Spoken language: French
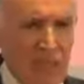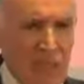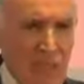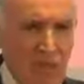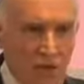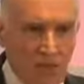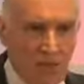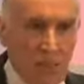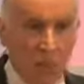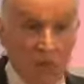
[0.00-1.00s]

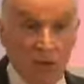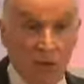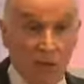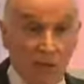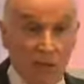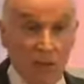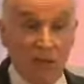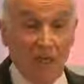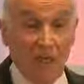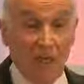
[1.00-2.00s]
de sécurité
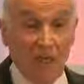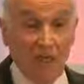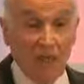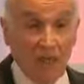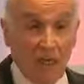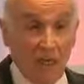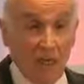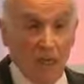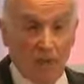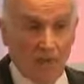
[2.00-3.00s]
et
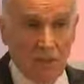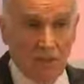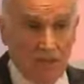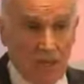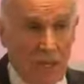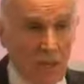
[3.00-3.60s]
d'identité.